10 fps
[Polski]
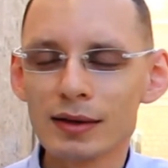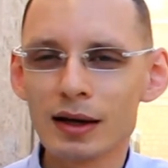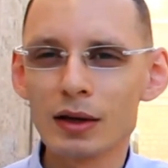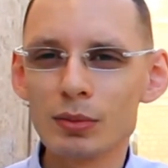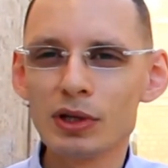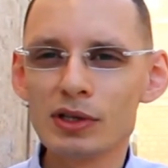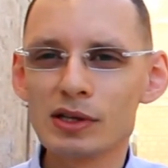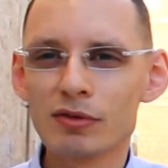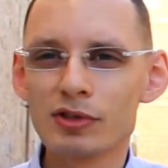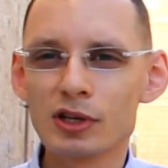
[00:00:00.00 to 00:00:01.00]

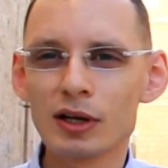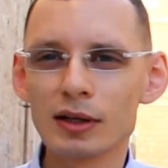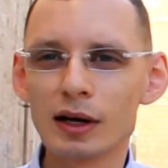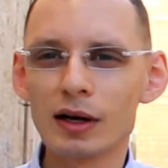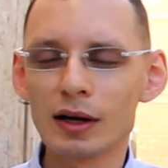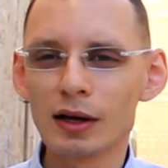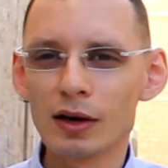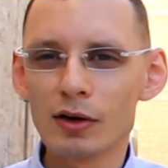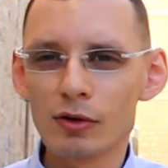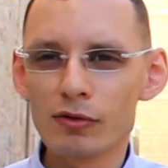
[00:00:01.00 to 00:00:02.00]
tajemnice wcielenia
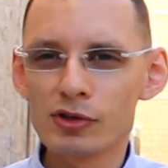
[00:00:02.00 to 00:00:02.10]
w